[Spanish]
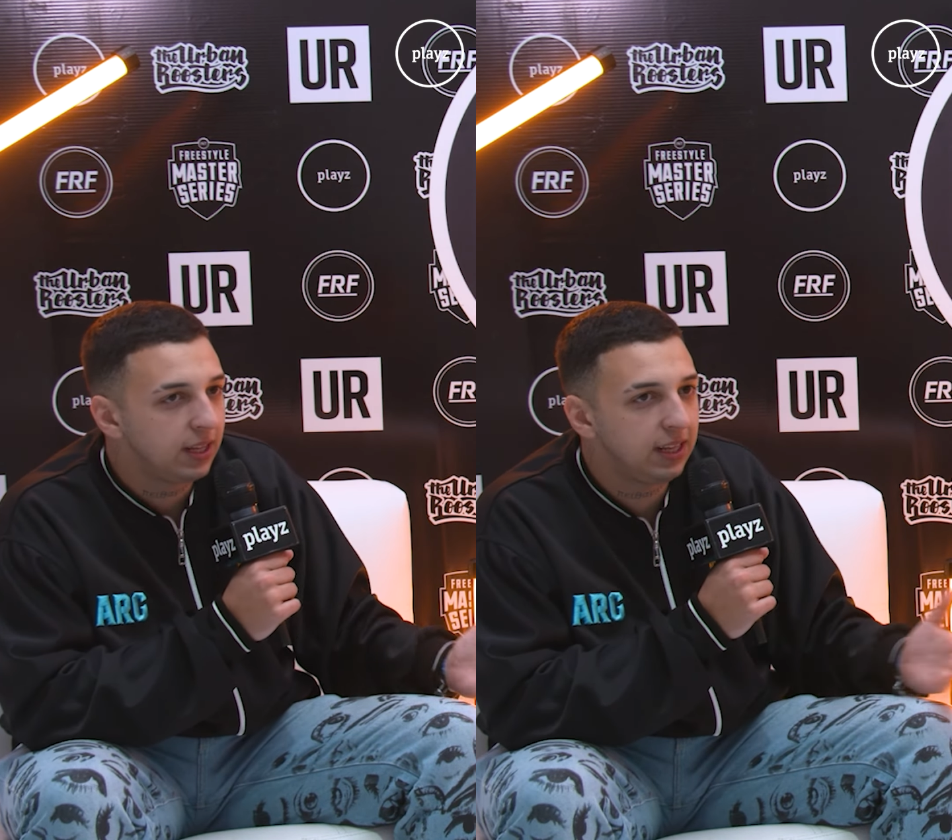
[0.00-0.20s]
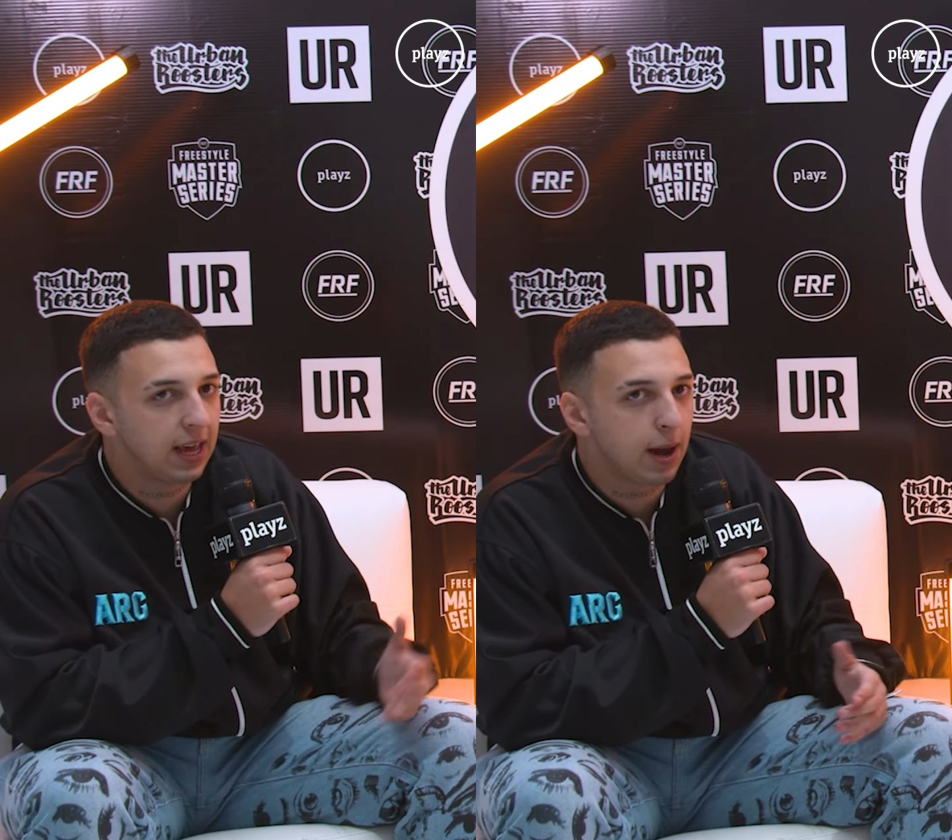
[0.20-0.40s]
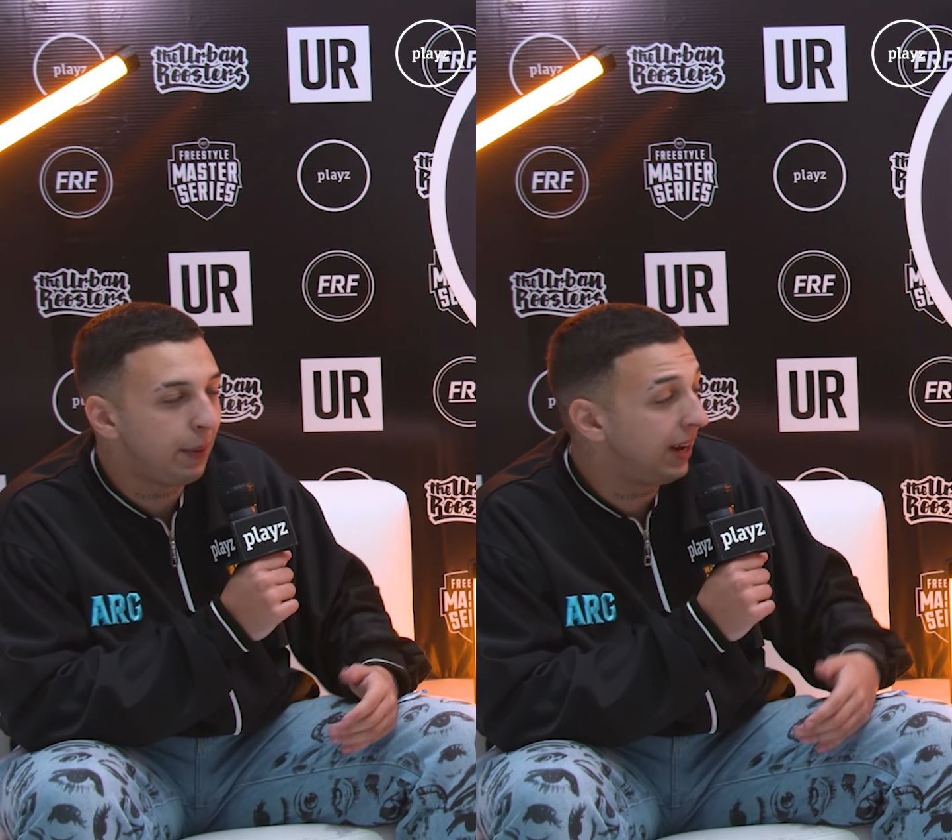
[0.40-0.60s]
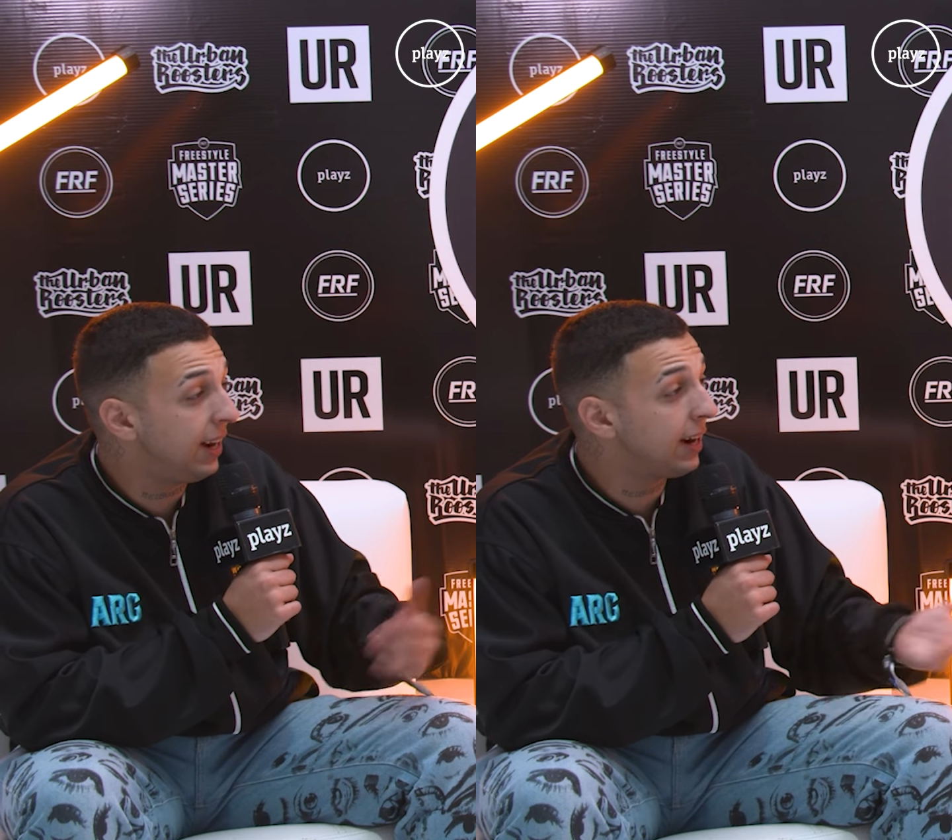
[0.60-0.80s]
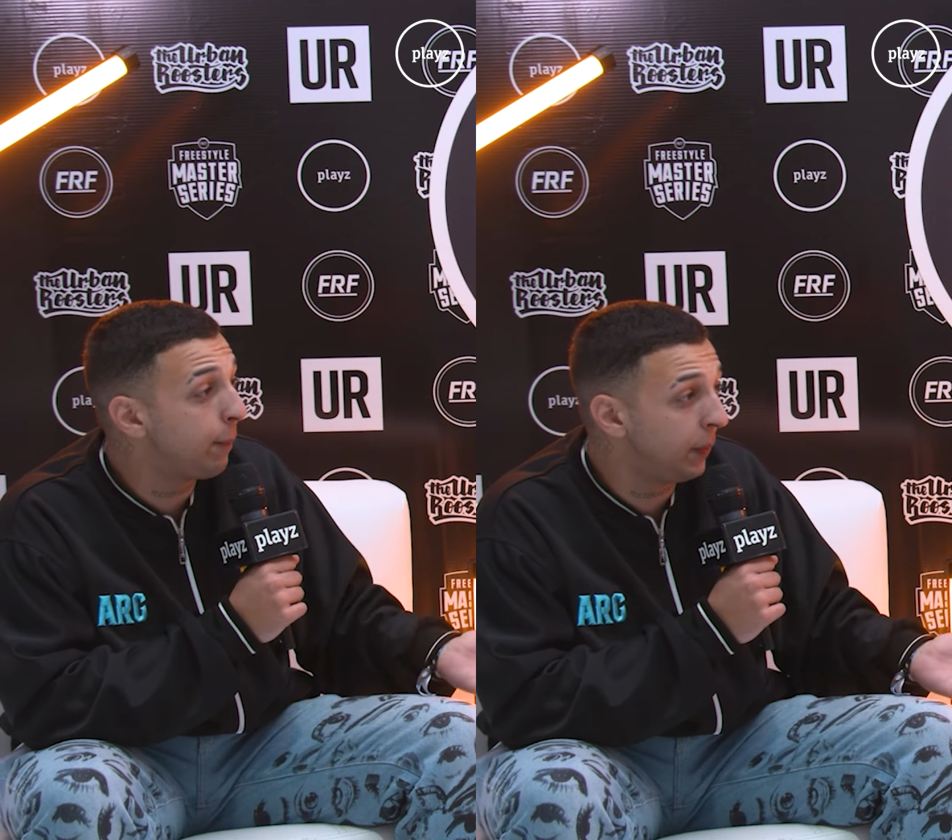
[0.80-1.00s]
y que capaz
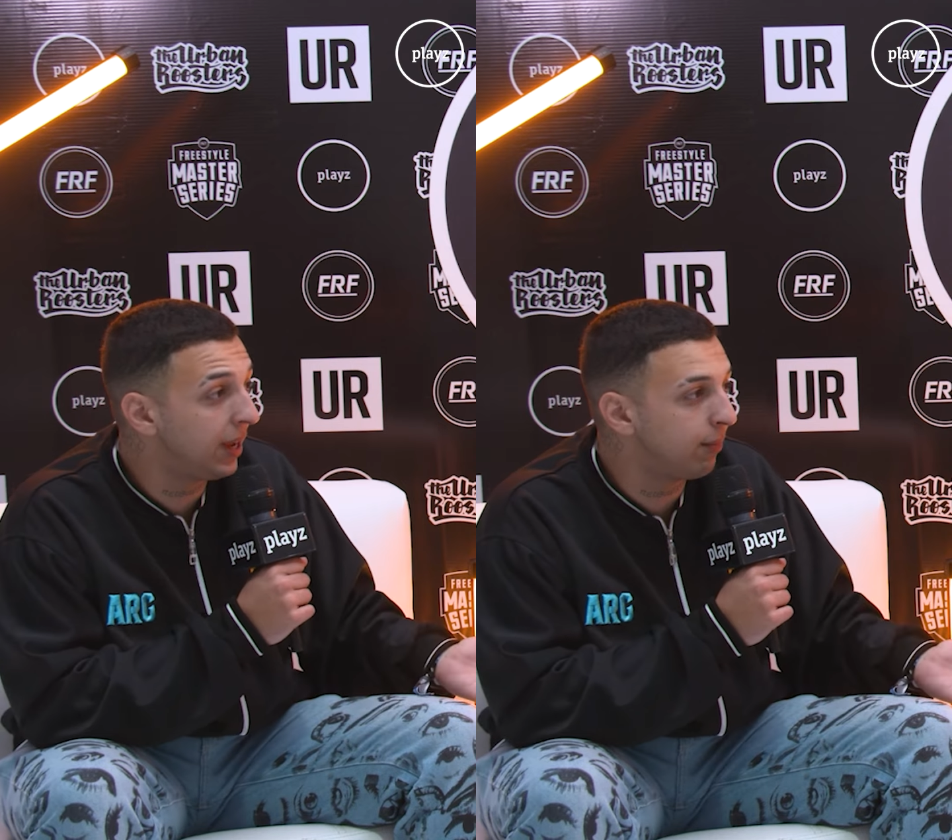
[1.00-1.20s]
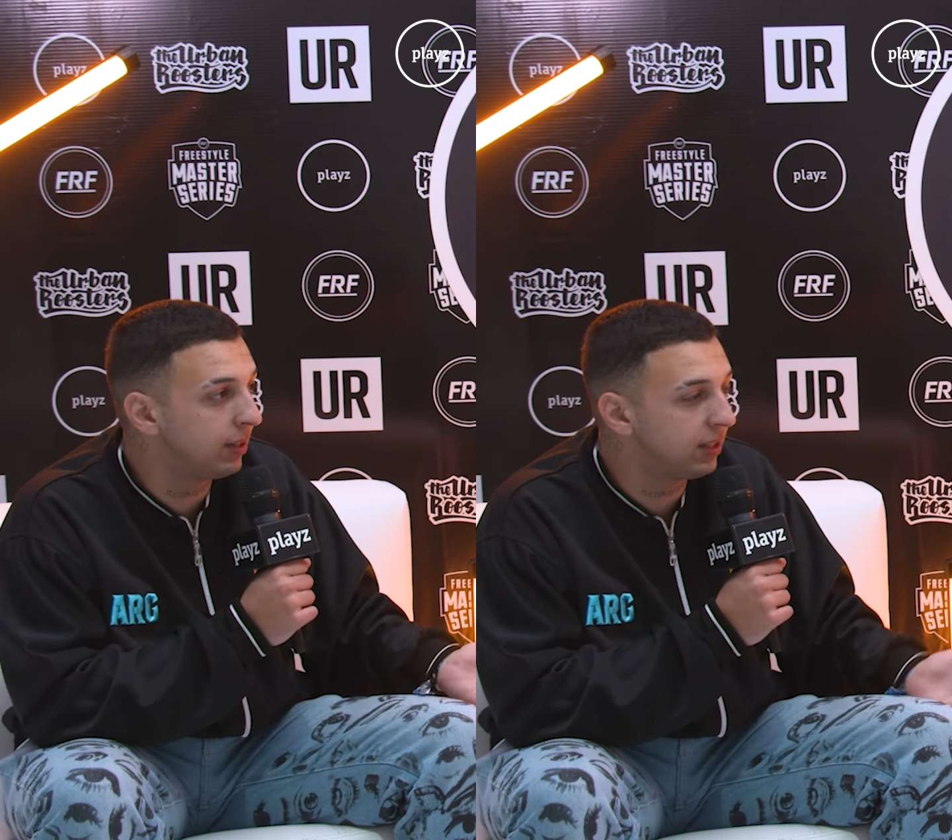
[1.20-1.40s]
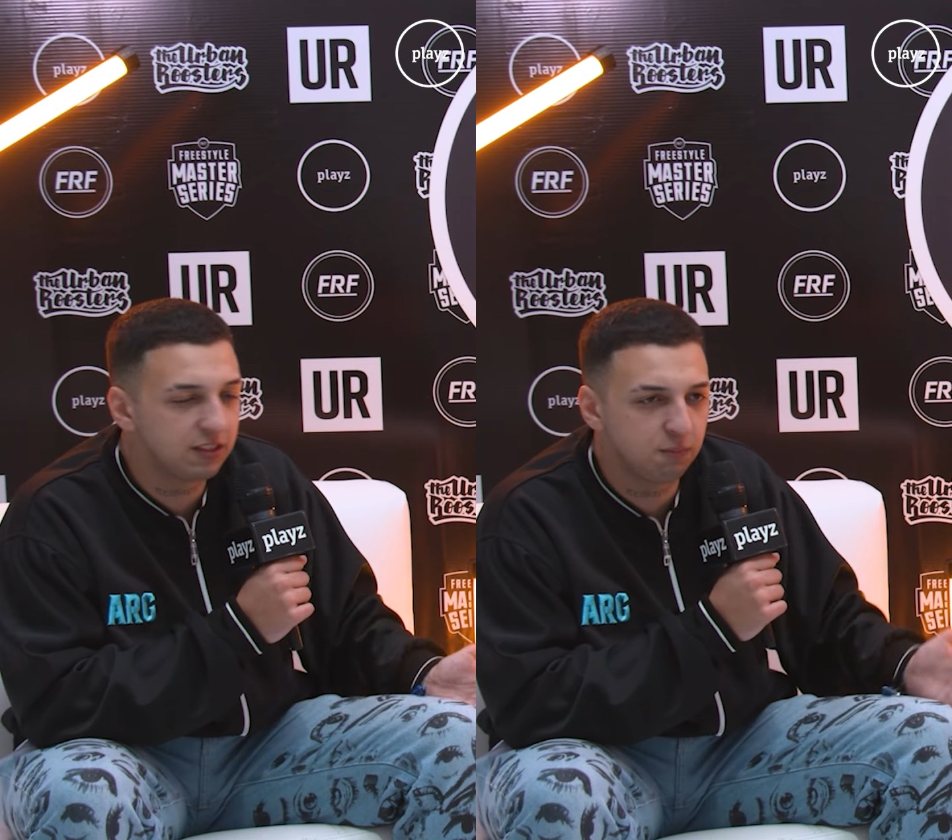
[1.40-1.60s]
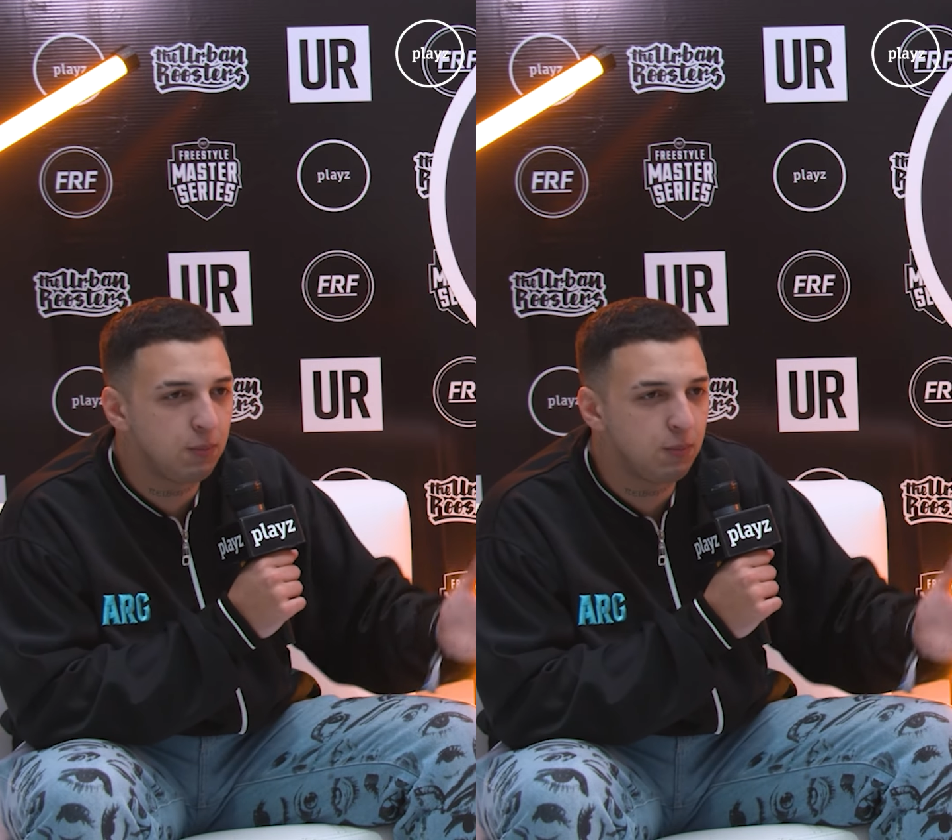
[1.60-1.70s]
re rapean, ¿me entendés?